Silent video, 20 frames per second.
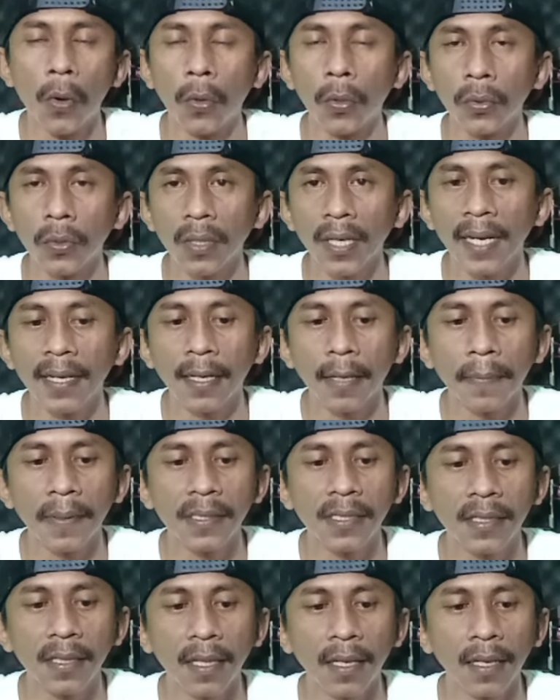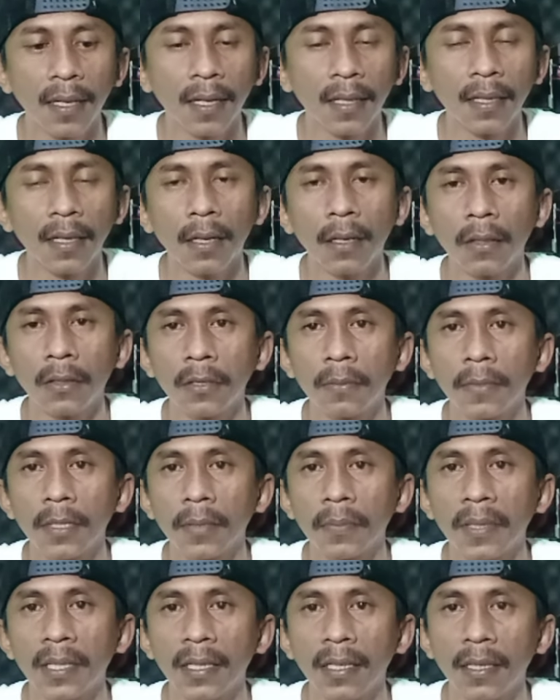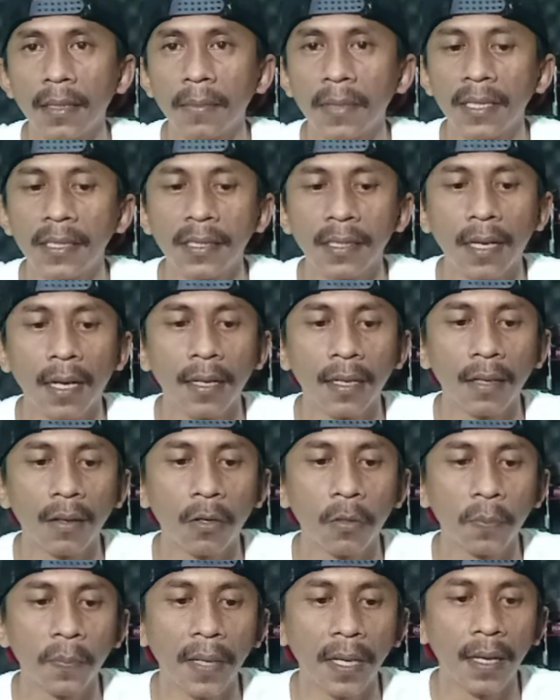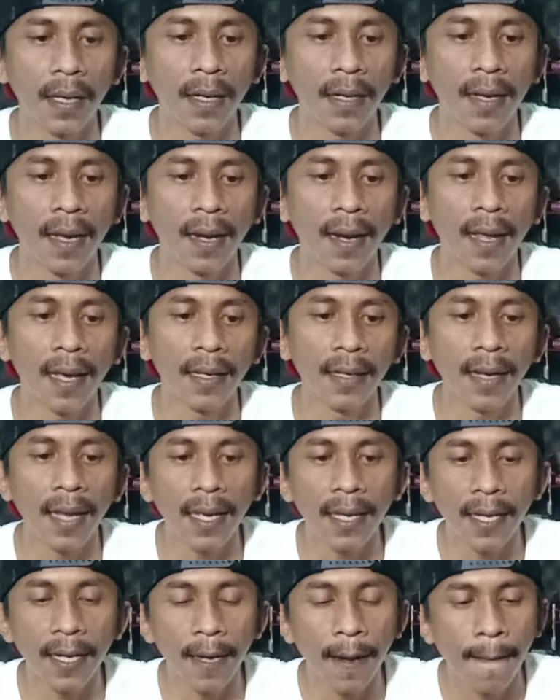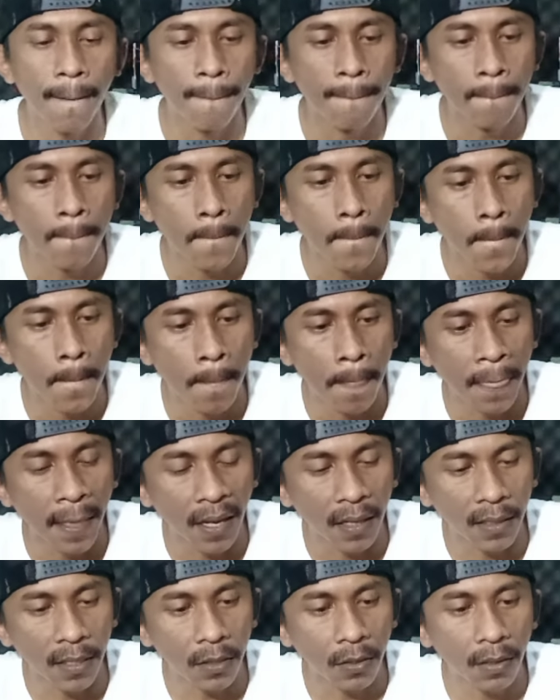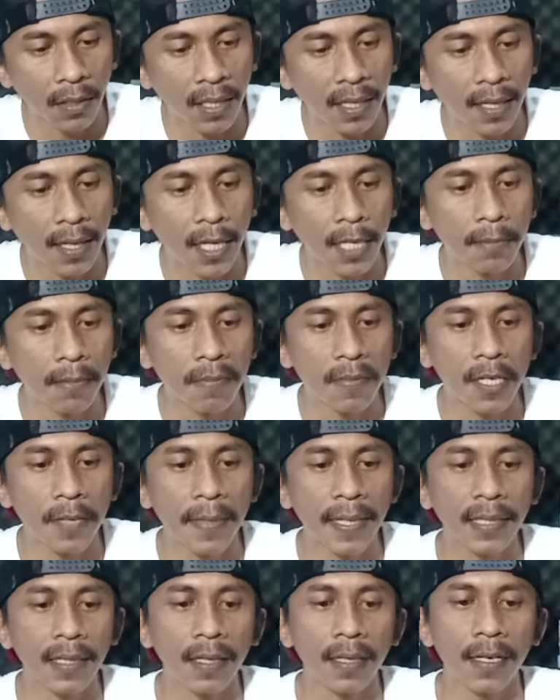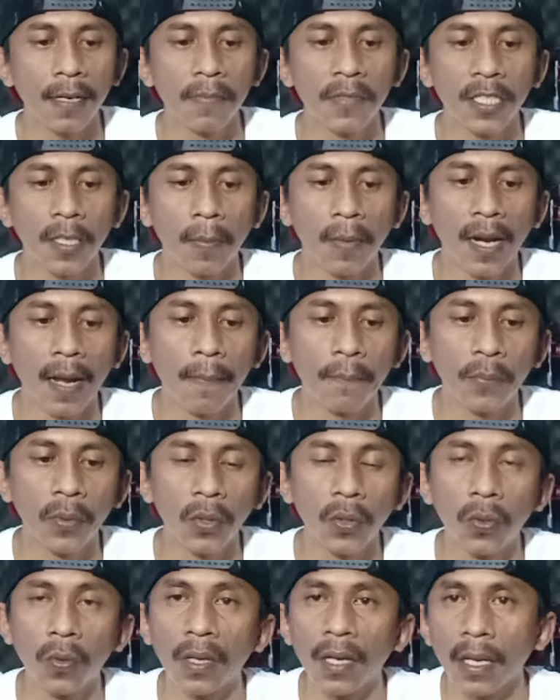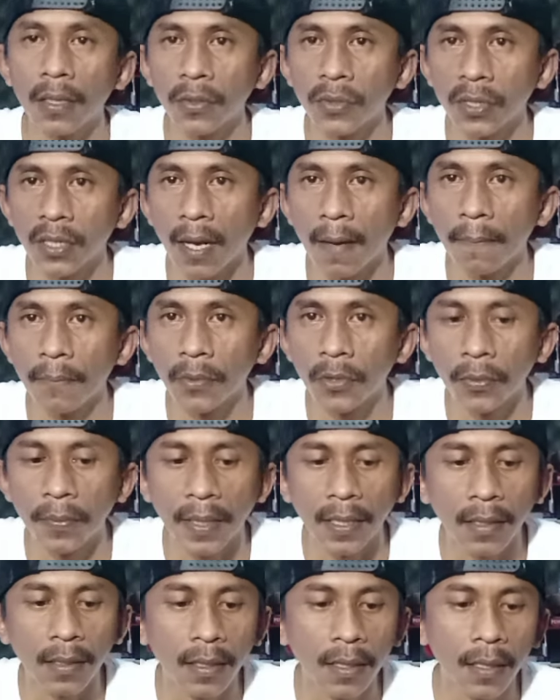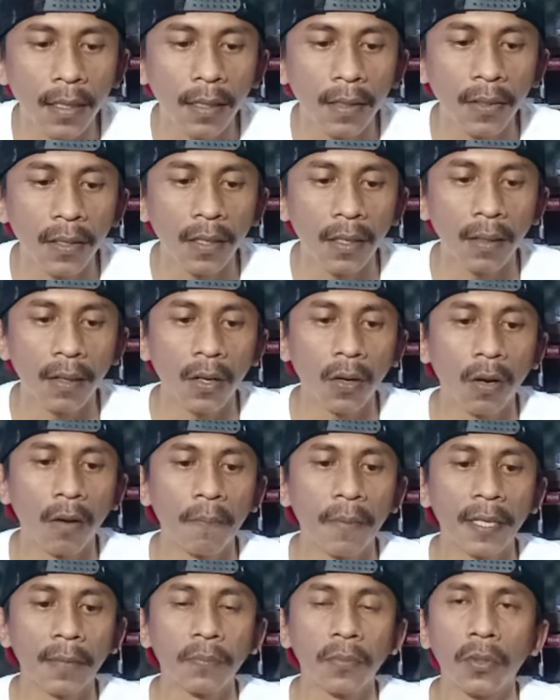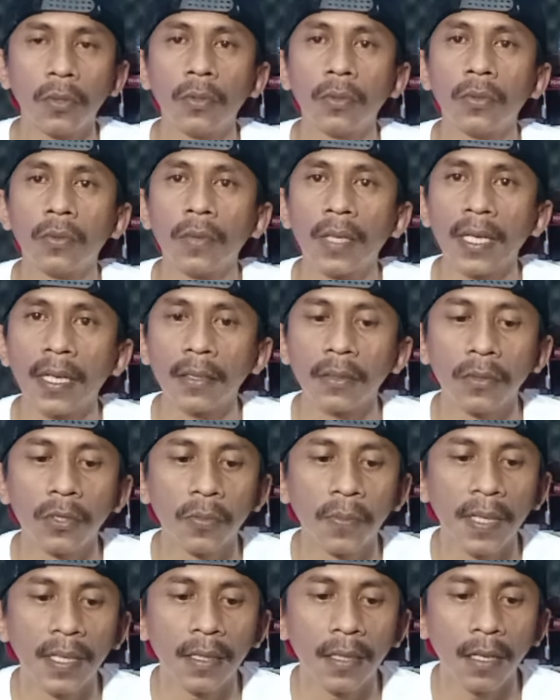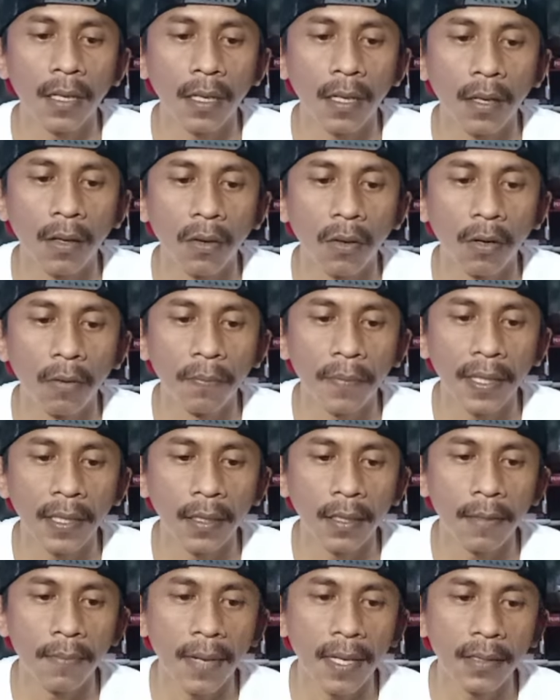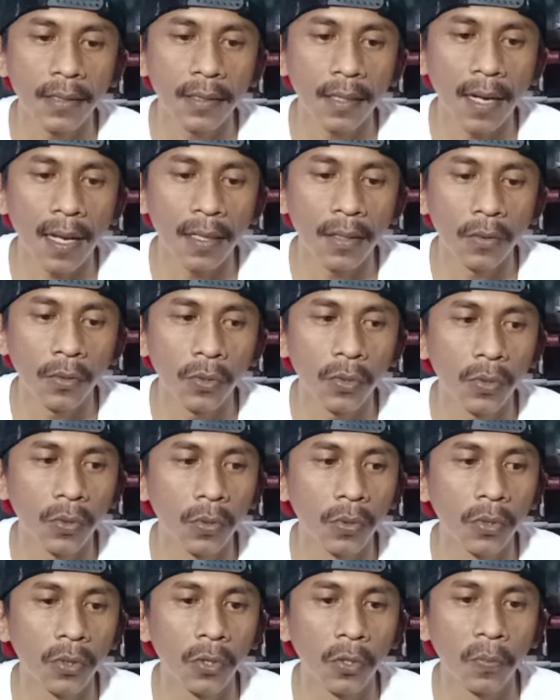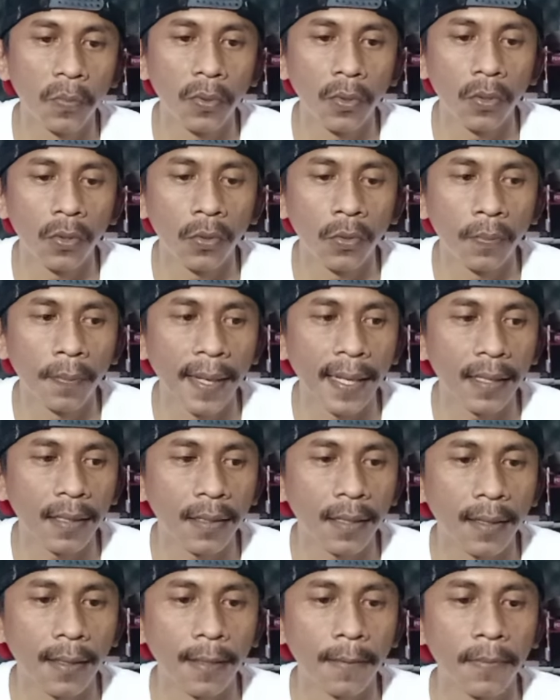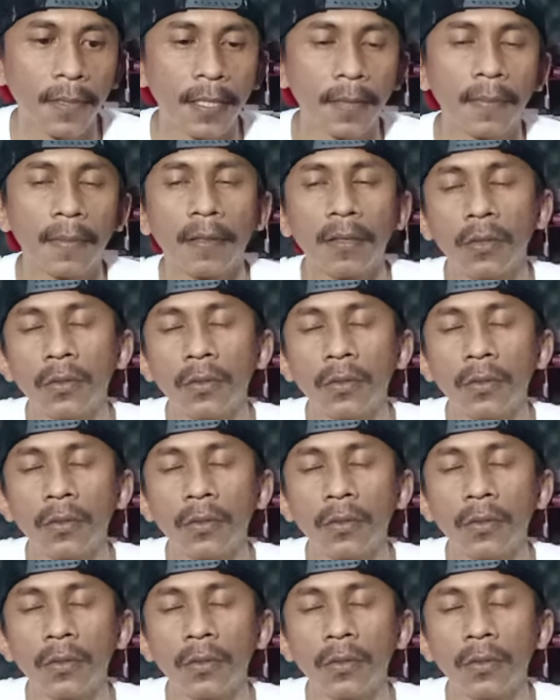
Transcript: untuk line capacity nanti kalau teman-teman ingin mengisikan nilon PE dan lain-lain di 035 mm dia bisa menampung 260 meter 040 200 meter, 045 170 meter teman-teman